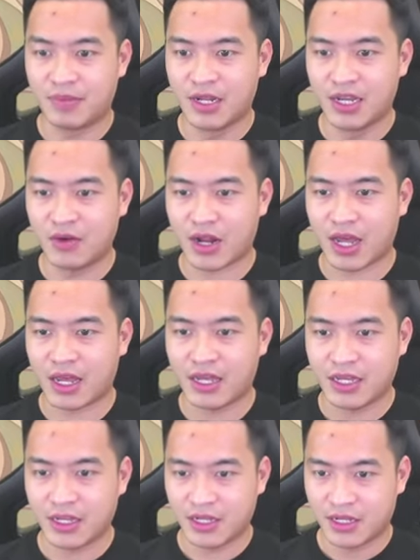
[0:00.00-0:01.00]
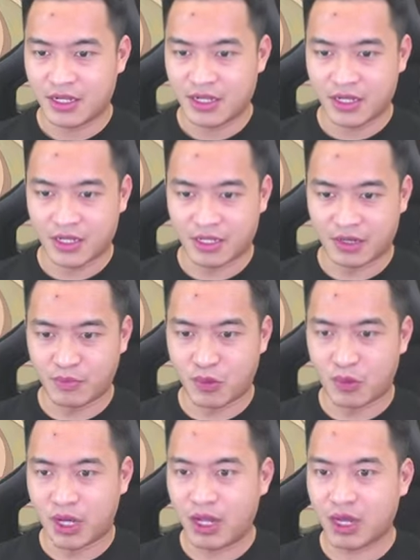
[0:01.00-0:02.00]
lý luôn này tiếp tục
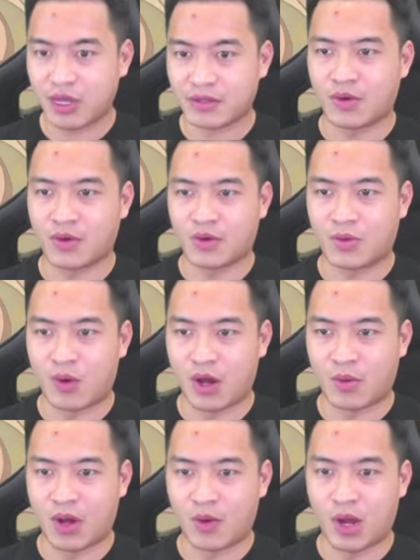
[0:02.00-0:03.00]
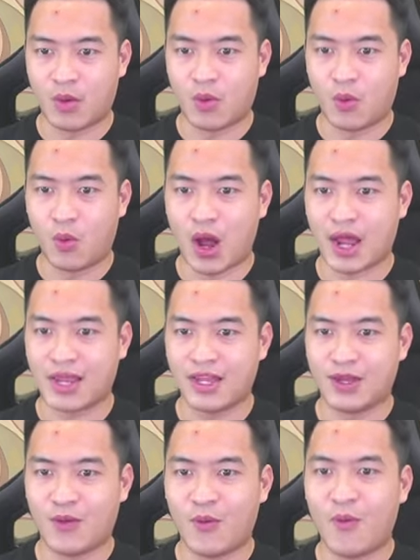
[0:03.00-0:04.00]
đấy uầy uầy uầy uầy
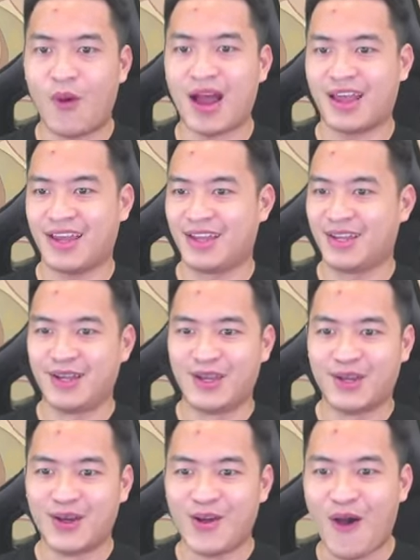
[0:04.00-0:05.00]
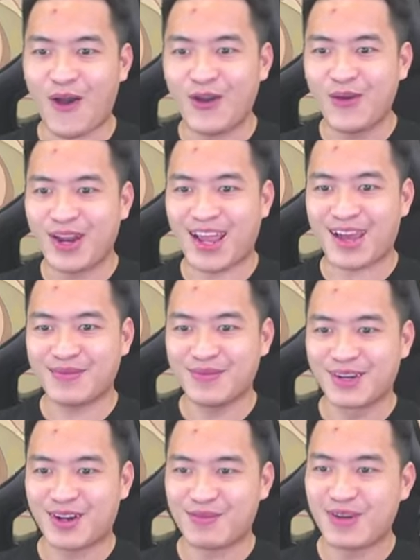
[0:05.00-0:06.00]
uầy ngon luôn anh em
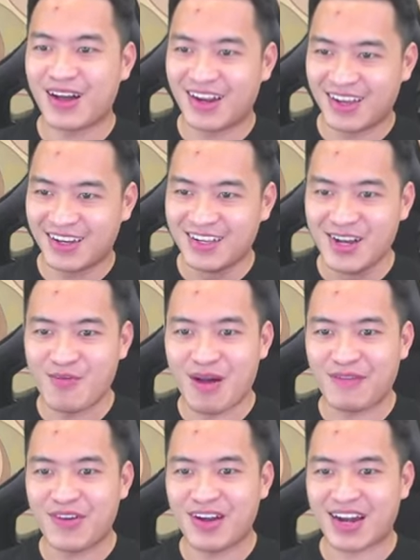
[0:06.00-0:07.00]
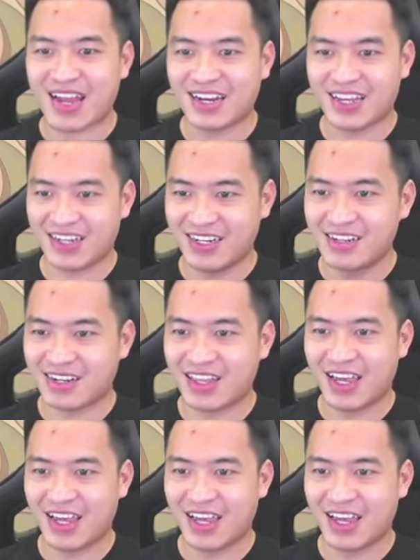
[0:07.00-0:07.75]
không ngờ là ngưu ma vương đánh lại được thế